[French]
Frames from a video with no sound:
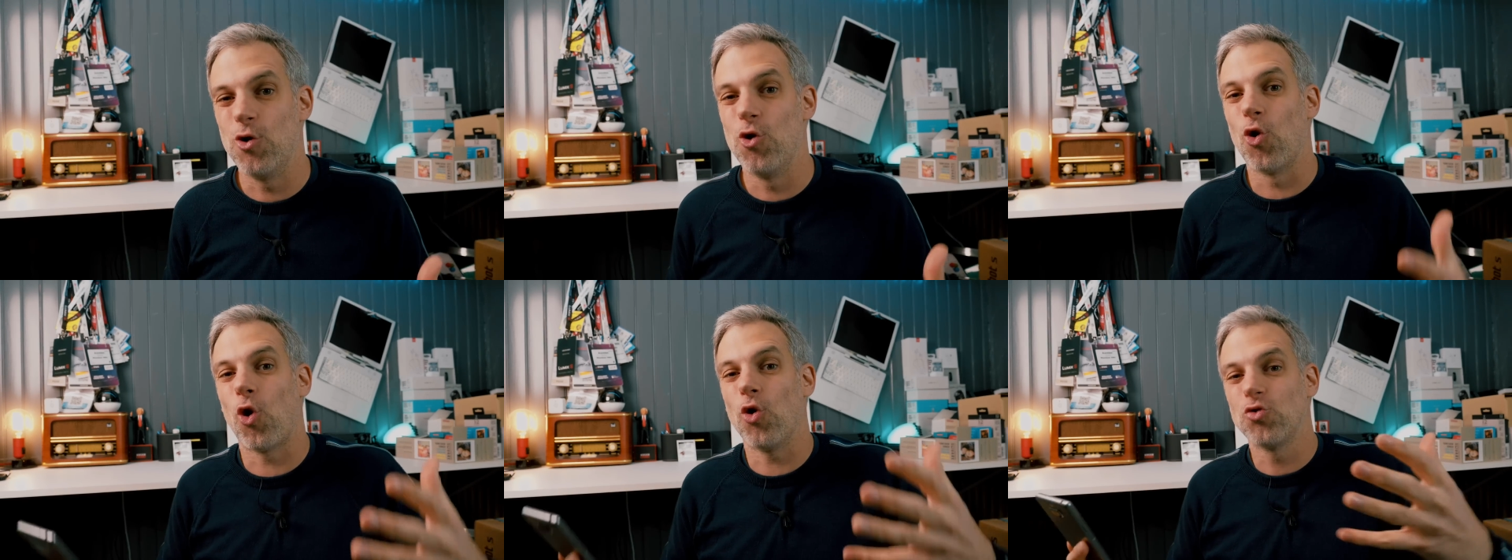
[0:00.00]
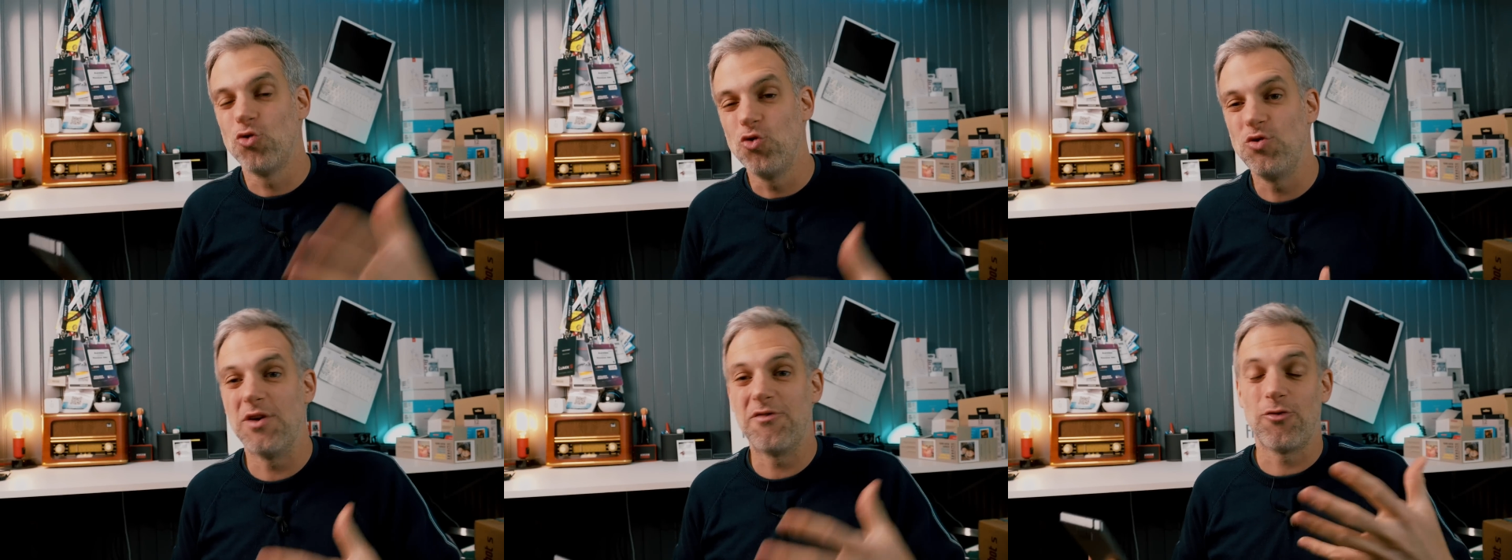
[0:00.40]
le
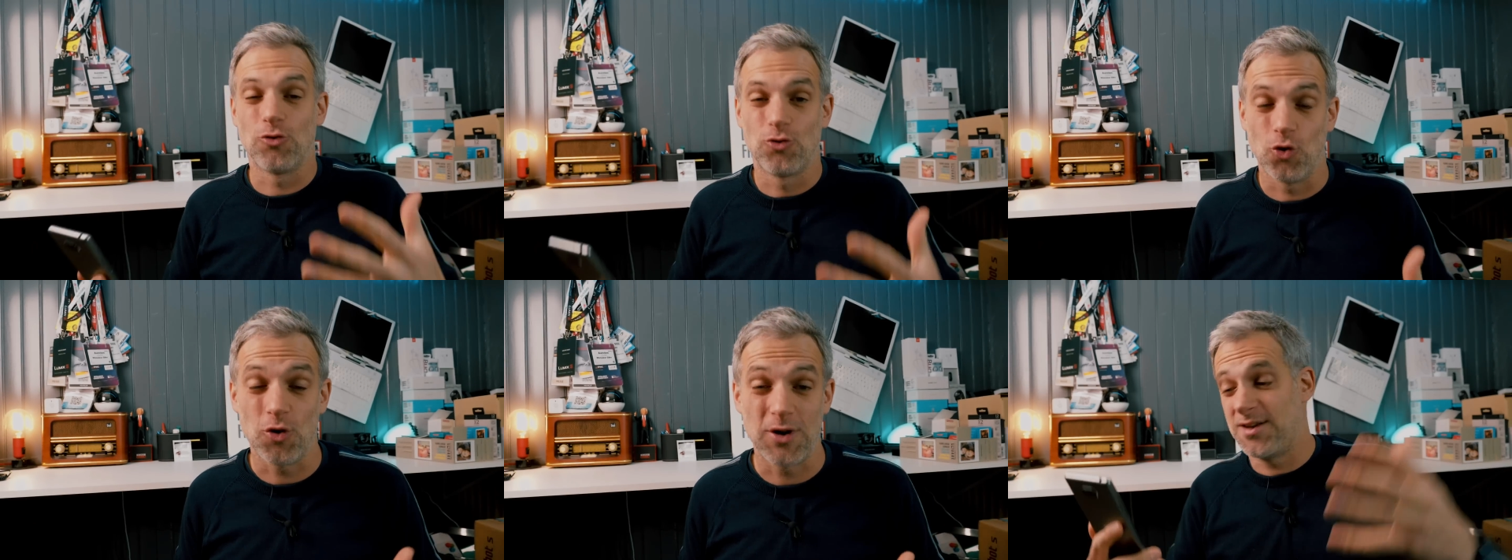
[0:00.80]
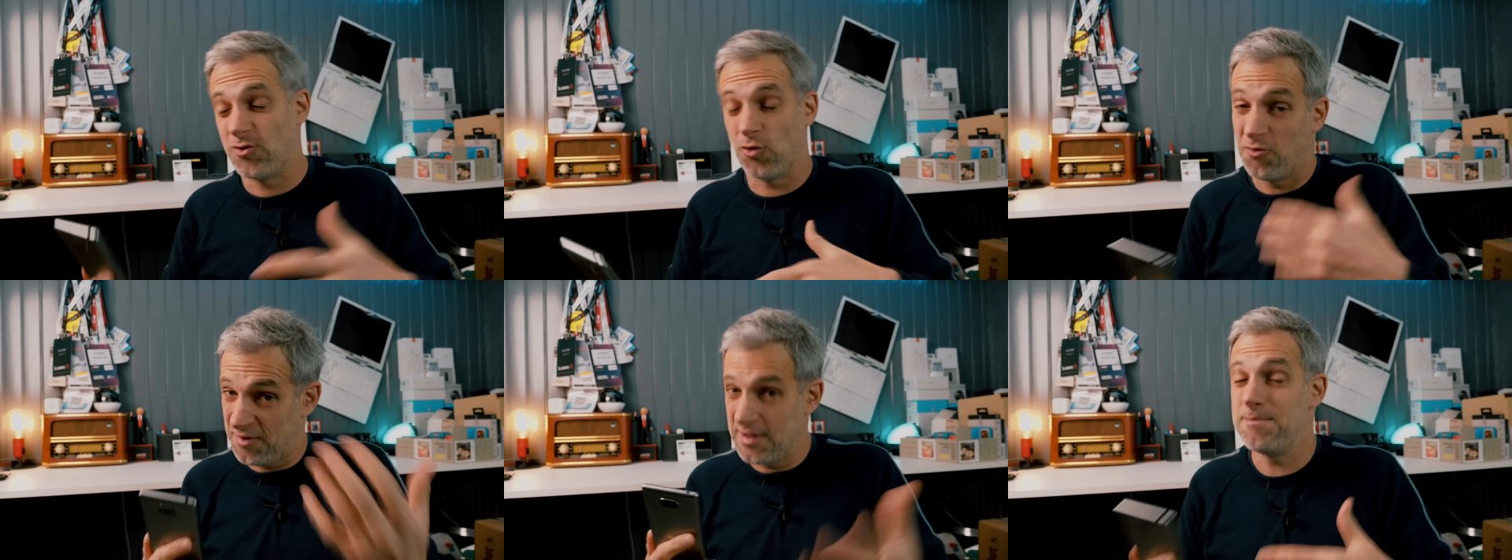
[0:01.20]
rendu des photos qui
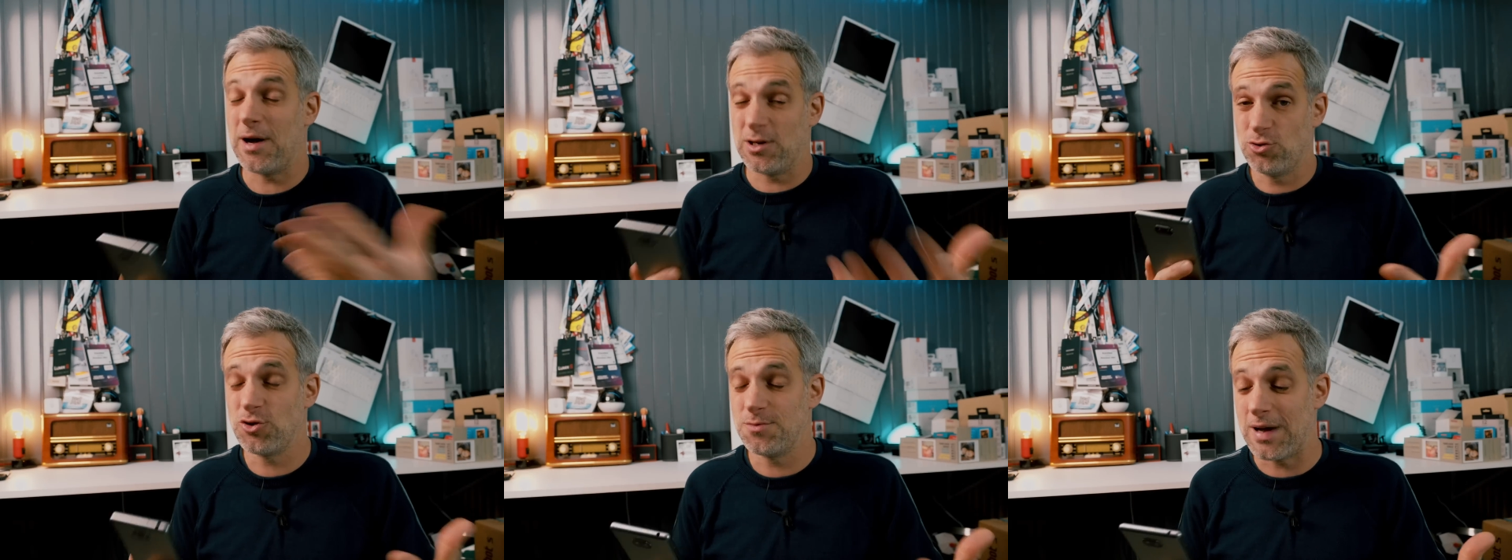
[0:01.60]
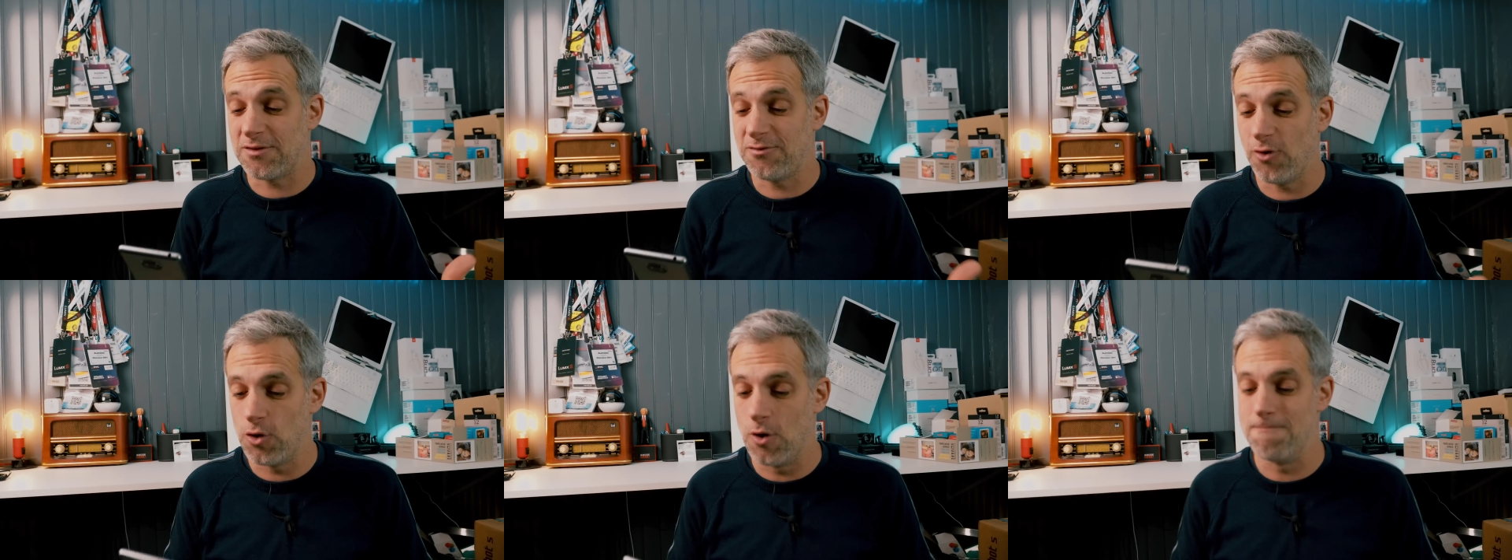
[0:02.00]
sont faites par ce
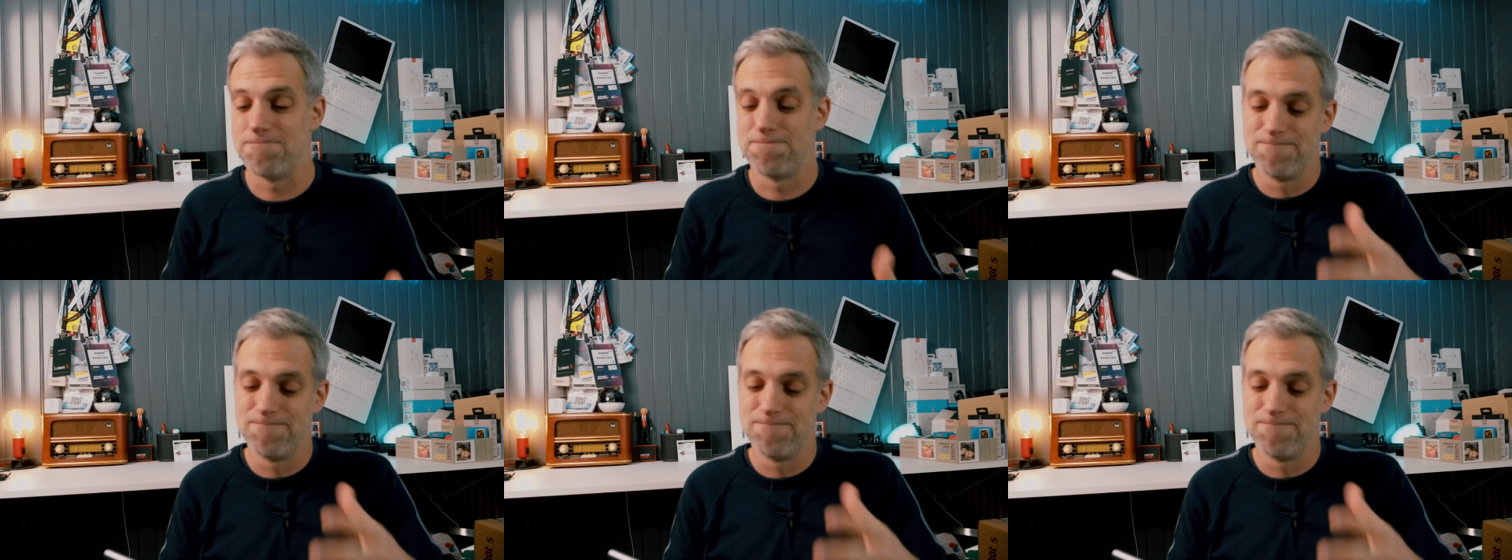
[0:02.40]
smartphone.